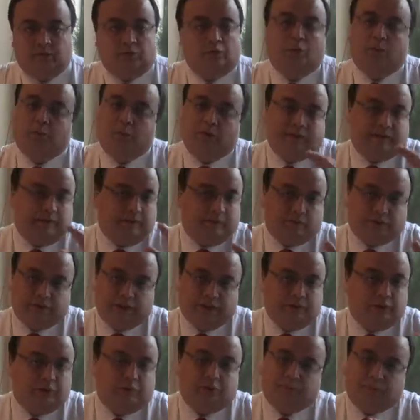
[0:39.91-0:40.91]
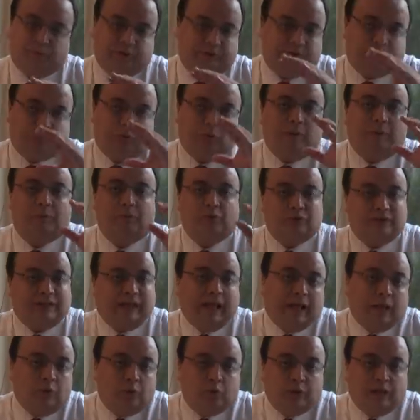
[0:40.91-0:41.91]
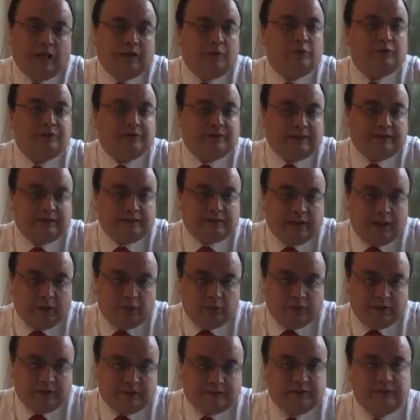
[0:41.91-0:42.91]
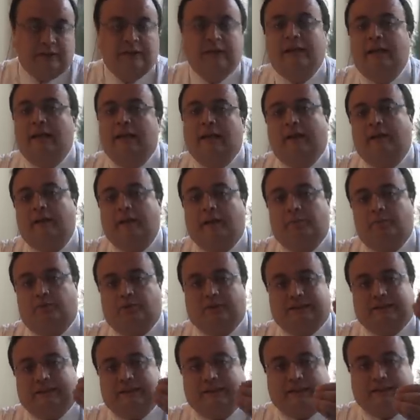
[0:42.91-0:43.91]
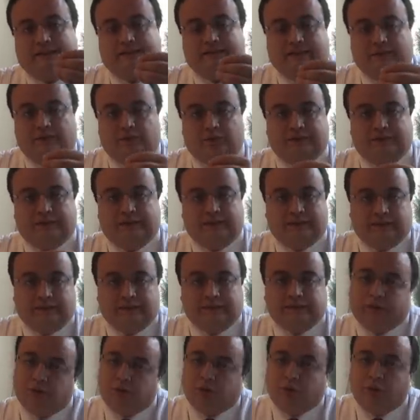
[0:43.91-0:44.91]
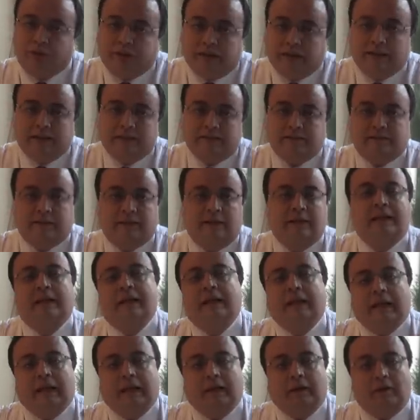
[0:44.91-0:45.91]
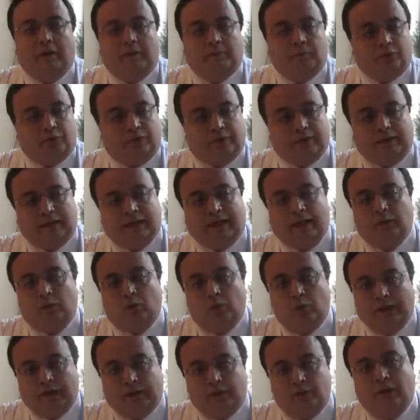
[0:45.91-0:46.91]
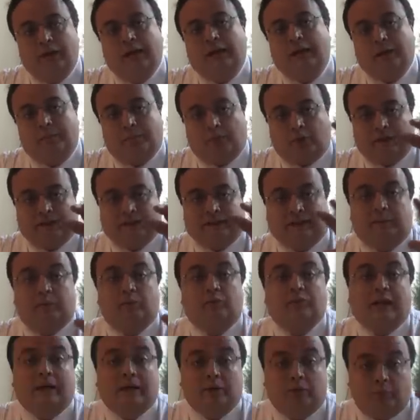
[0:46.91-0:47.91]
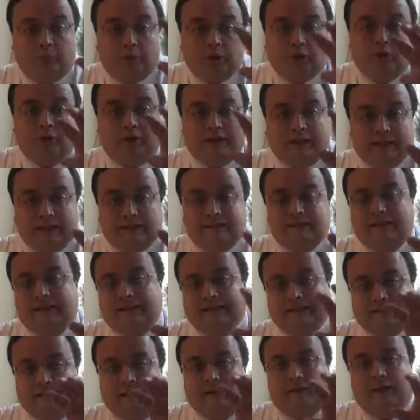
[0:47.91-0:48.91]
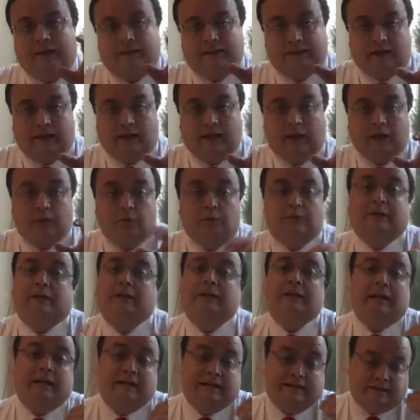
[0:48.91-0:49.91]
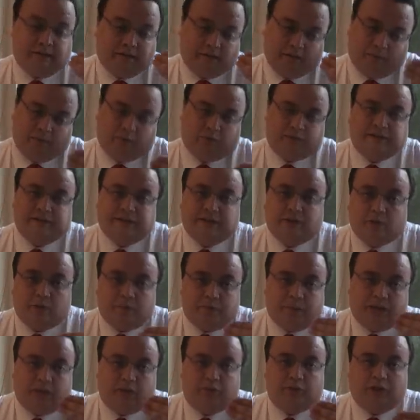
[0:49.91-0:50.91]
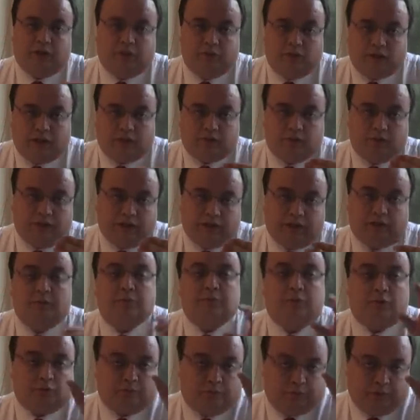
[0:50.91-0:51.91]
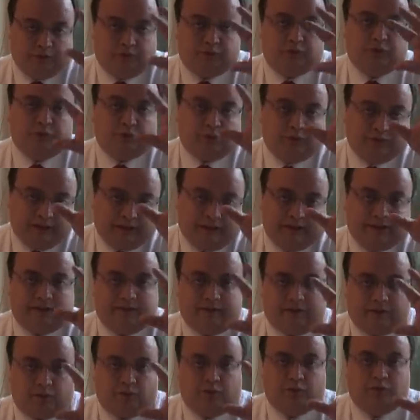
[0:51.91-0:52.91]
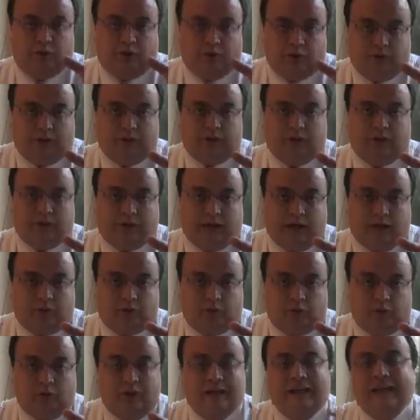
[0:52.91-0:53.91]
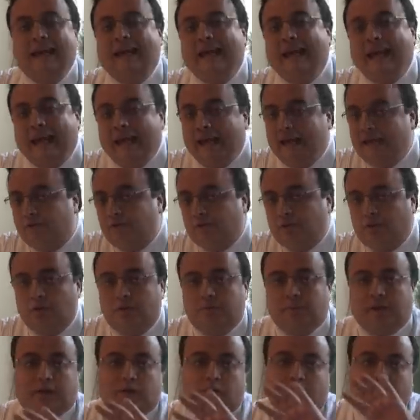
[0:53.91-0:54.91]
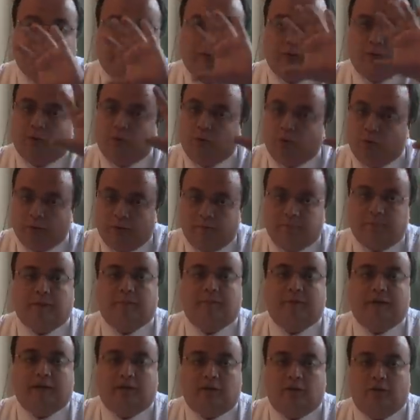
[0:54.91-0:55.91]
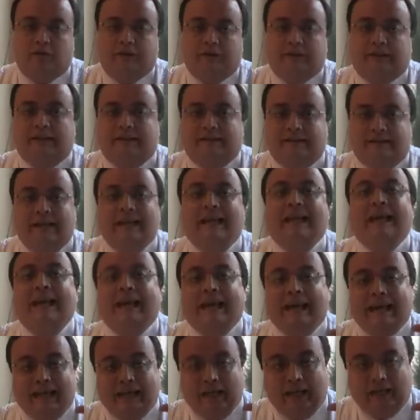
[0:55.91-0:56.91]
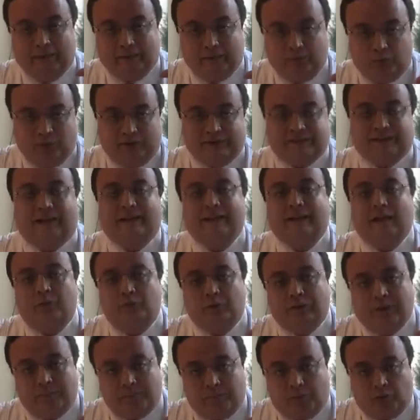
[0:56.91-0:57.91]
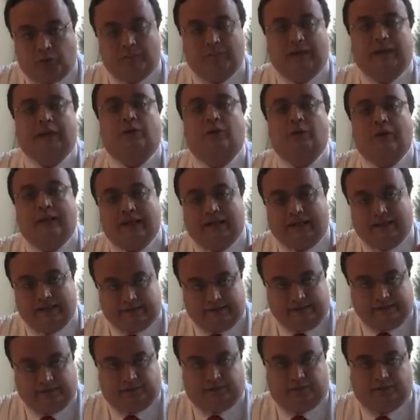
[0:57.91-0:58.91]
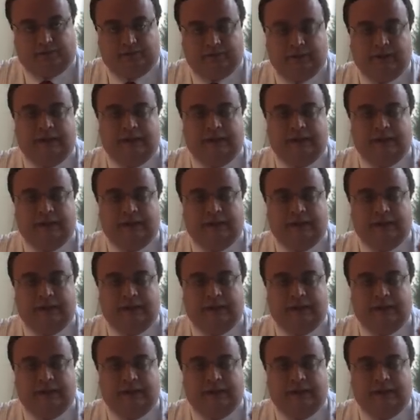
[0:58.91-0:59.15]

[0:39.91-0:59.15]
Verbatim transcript: ¿Cómo hacemos eso? Pues tomamos cada una de nuestras deudas, la dividimos entre 365 días y vamos eh, calculándola, la prorrateamos al número de días en que esté vigente la deuda. Si vamos haciendo pagos a lo largo del año, por supuesto, eso tiene que ser considerado el cálculo. Esto nos va a arrojar una primera cosa que es nuestra deuda promedio del ejercicio.